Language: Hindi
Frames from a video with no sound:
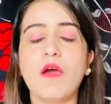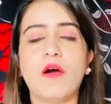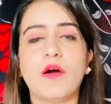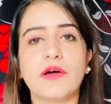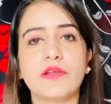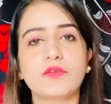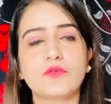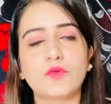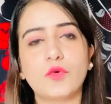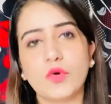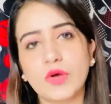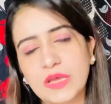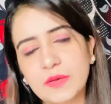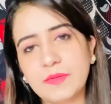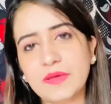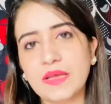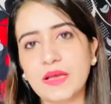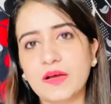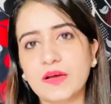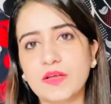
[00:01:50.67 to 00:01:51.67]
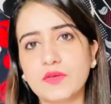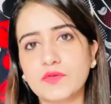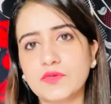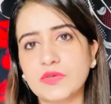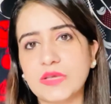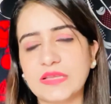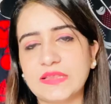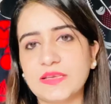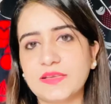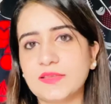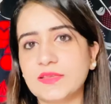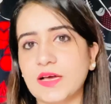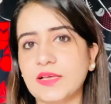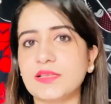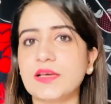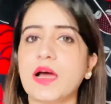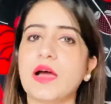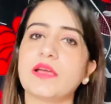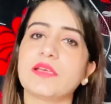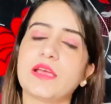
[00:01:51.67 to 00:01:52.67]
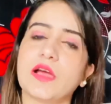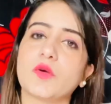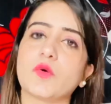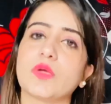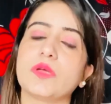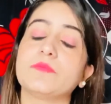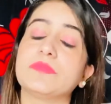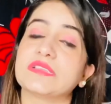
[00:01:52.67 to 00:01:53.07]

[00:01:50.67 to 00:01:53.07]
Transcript: और कोई भी अगर उसे दिखता था या कोई